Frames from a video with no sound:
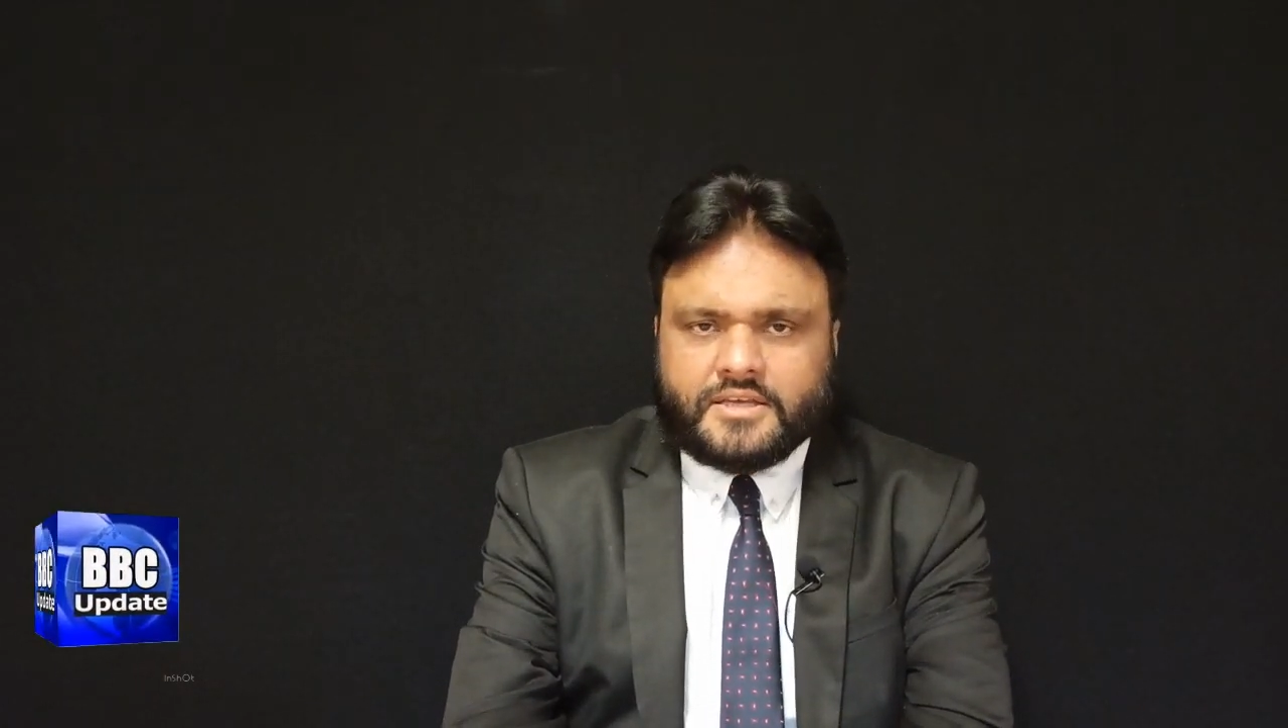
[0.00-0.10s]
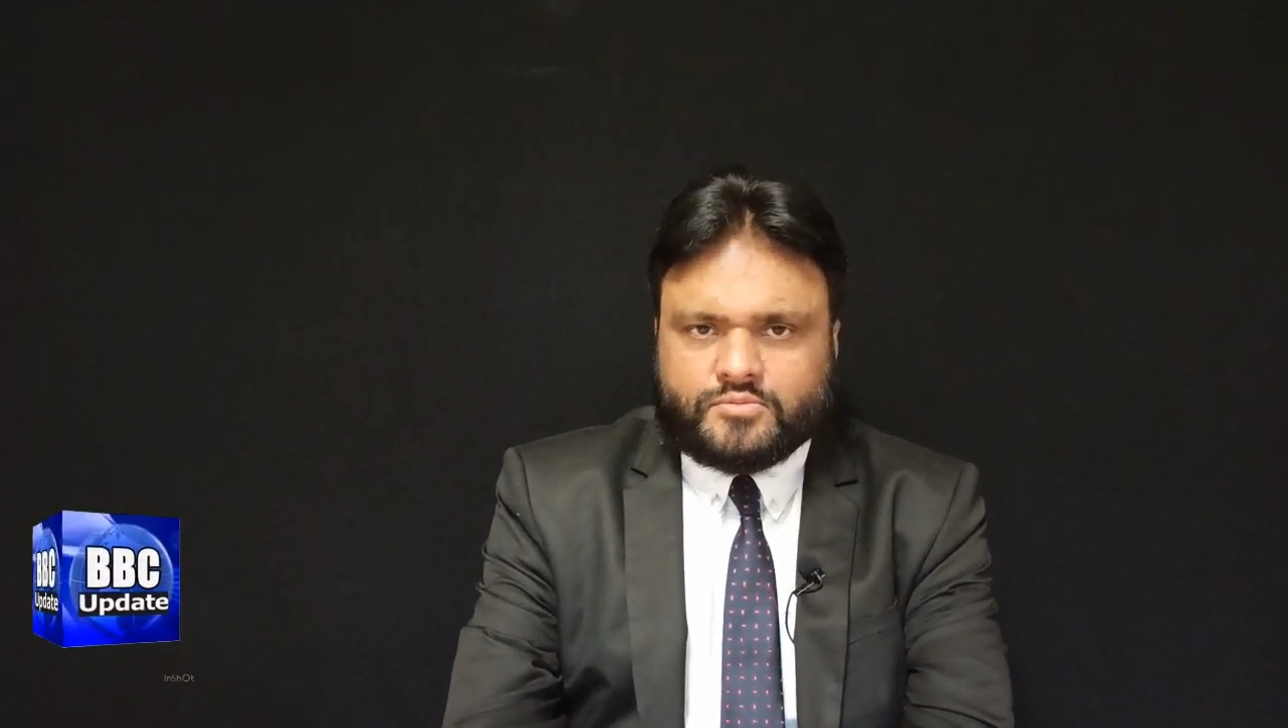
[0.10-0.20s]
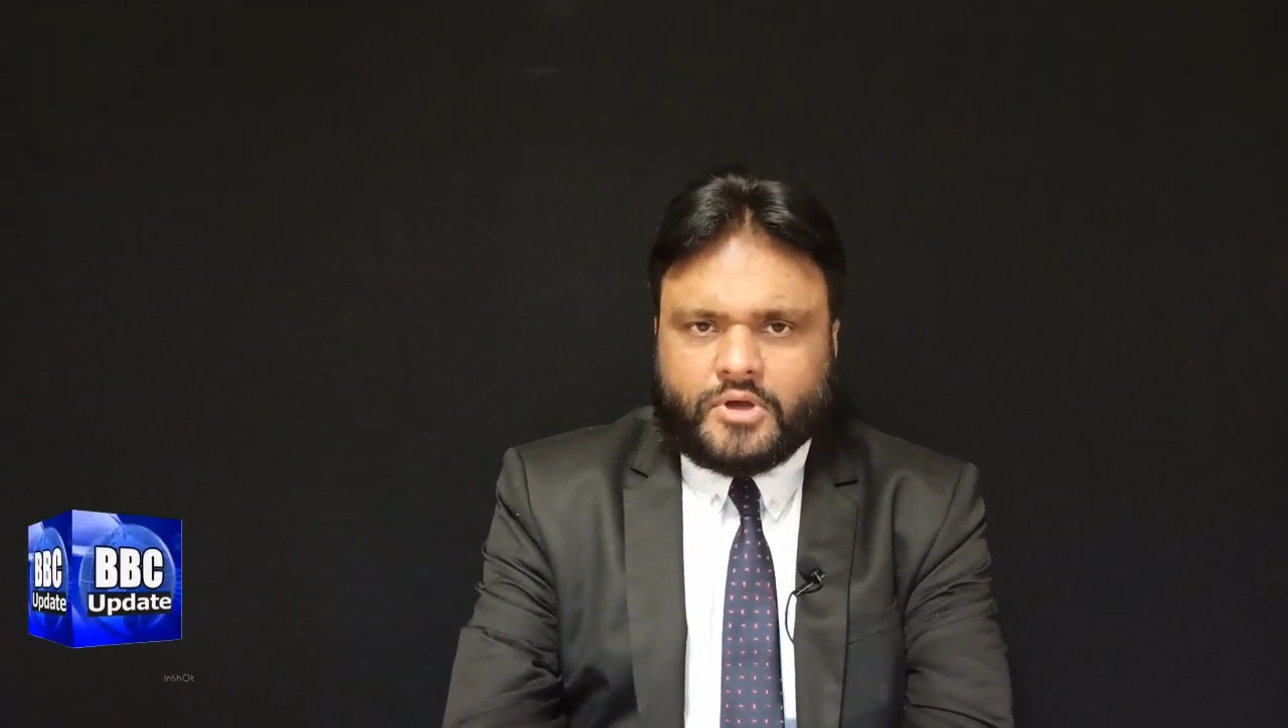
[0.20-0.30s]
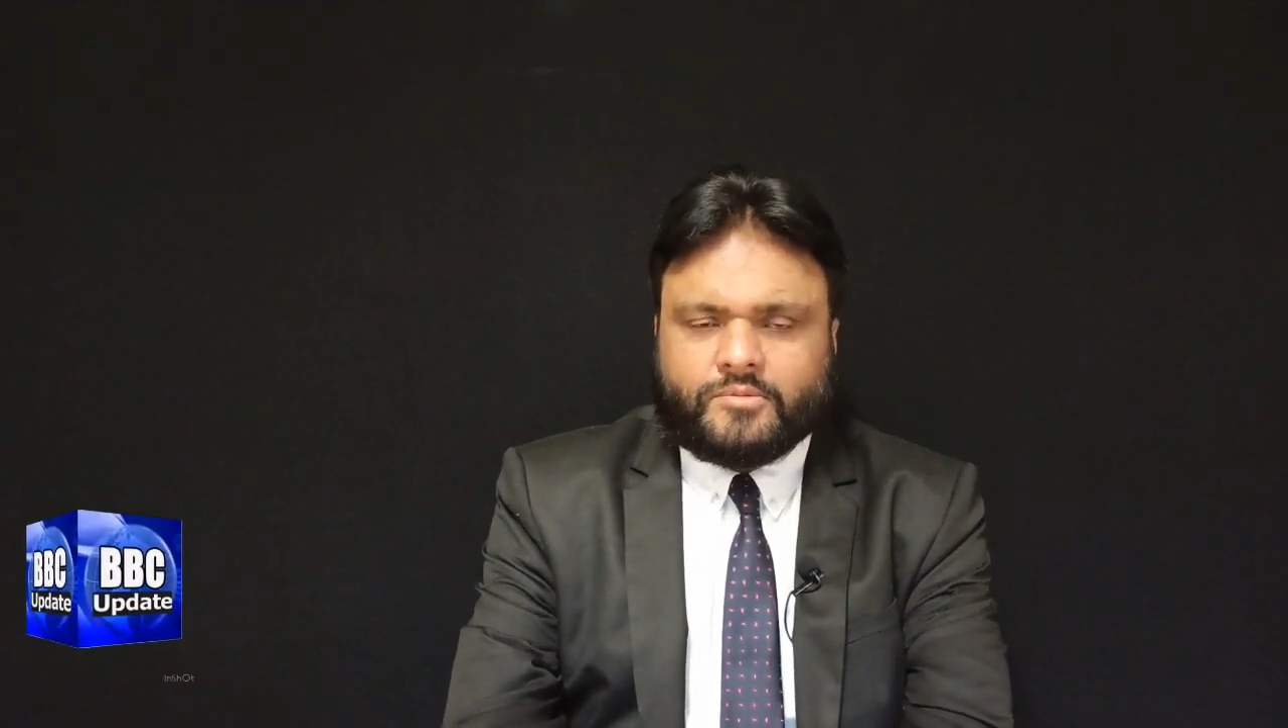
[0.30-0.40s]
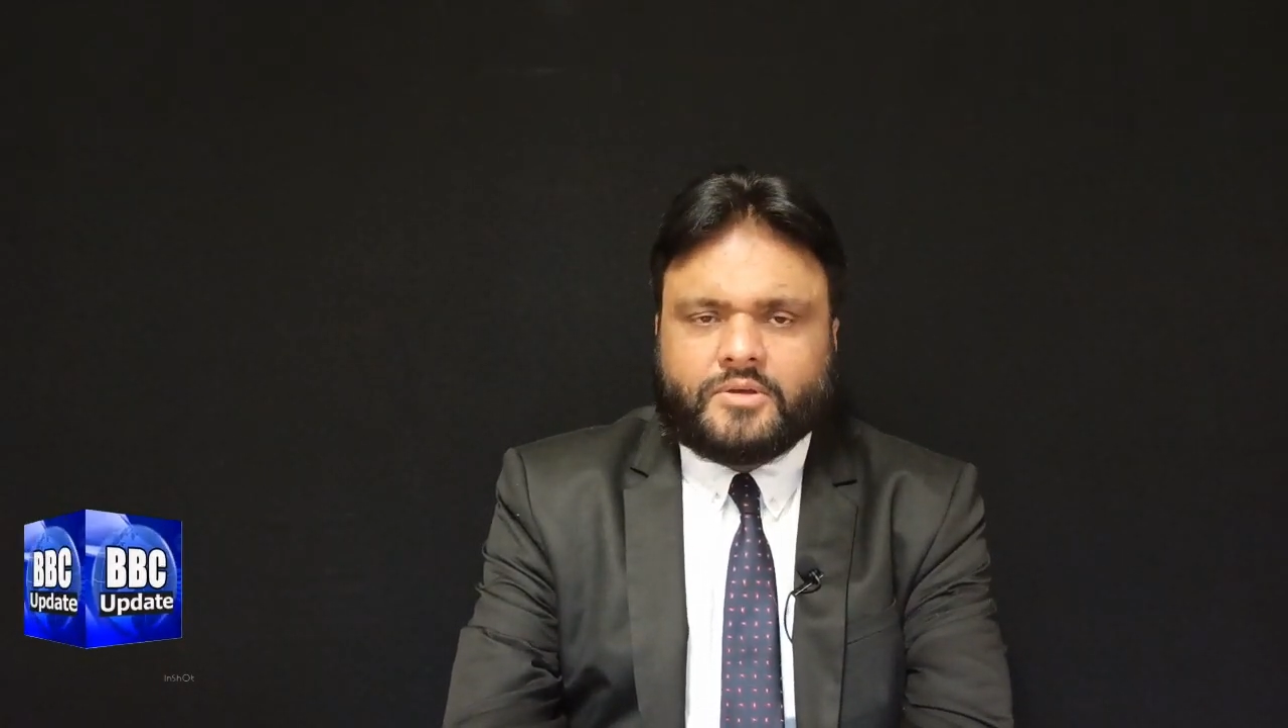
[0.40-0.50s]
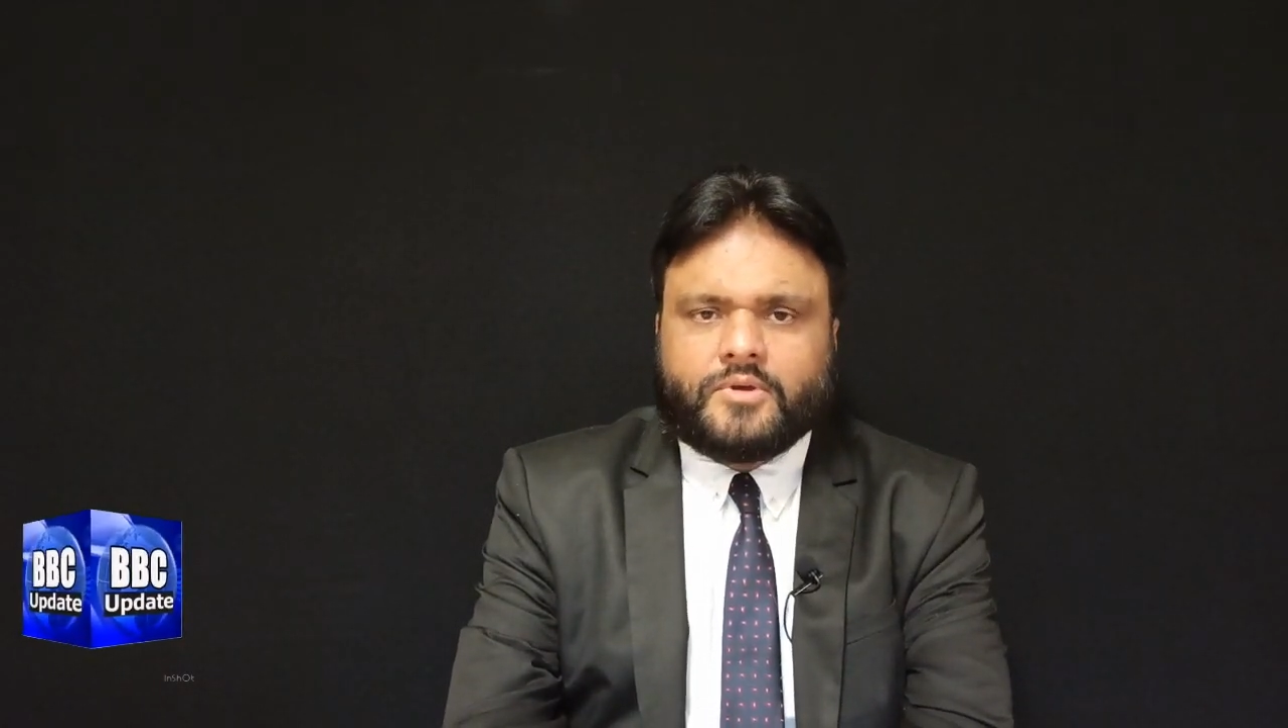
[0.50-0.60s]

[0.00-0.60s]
इस मामले